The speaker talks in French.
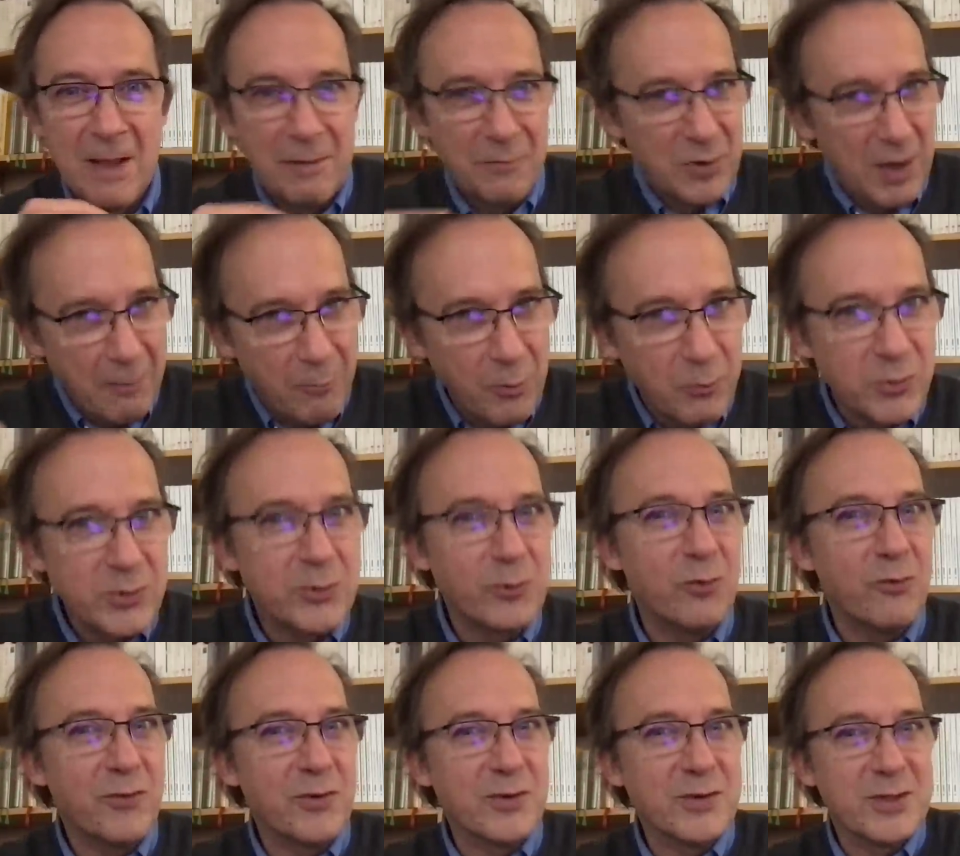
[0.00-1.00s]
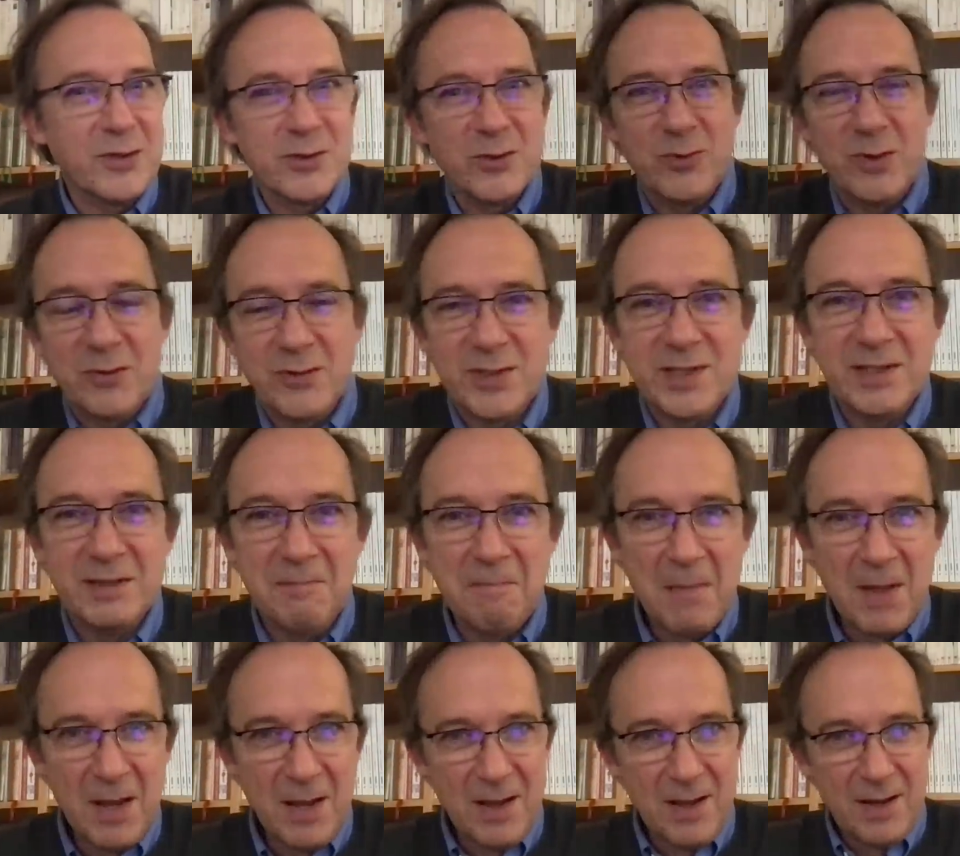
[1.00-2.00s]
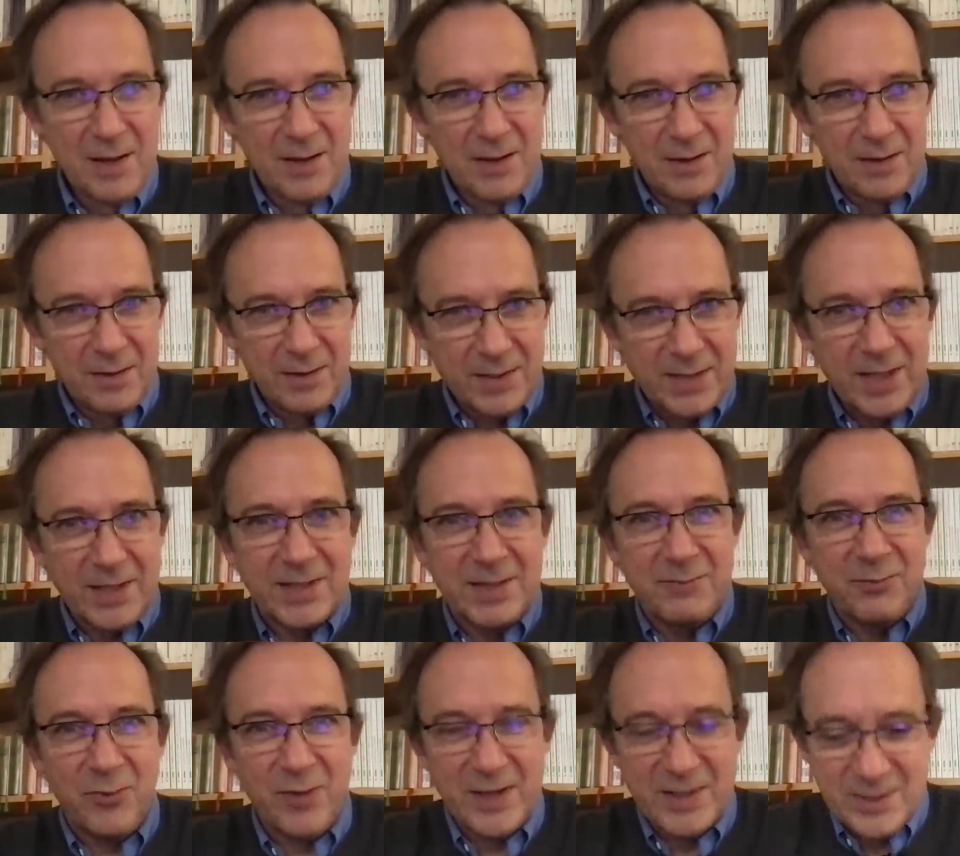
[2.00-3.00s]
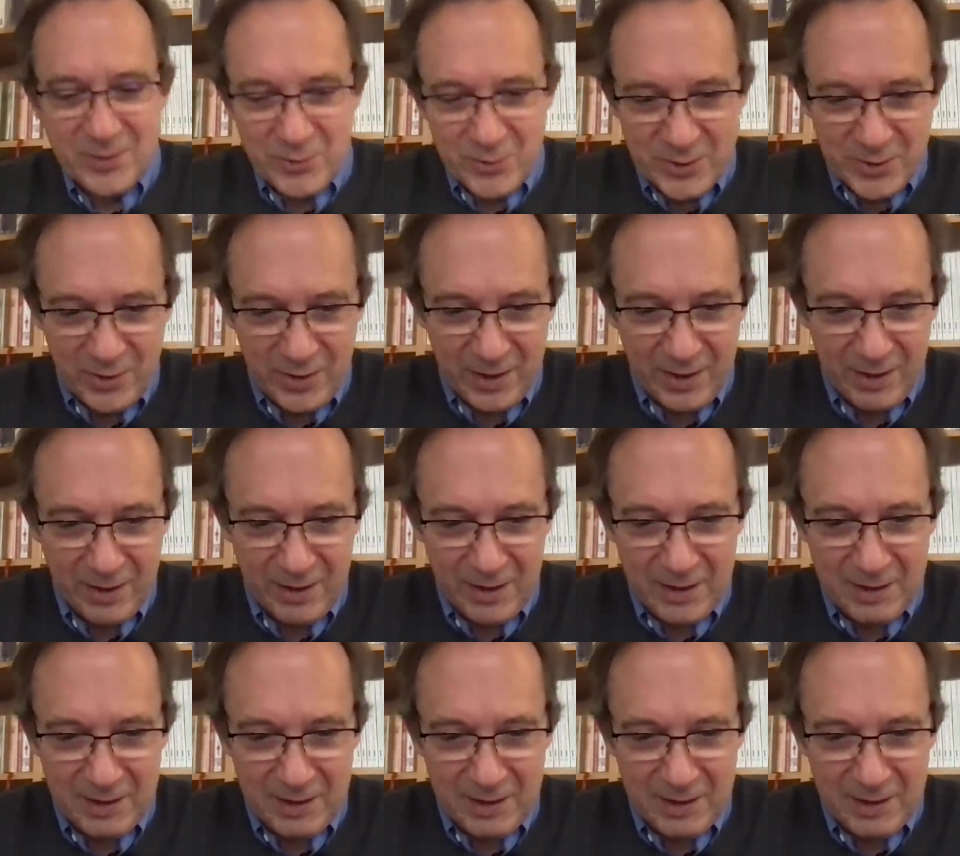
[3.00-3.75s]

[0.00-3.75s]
Puis un peu plus de confiance en soi aussi. Ça c'est pour l'astre solaire.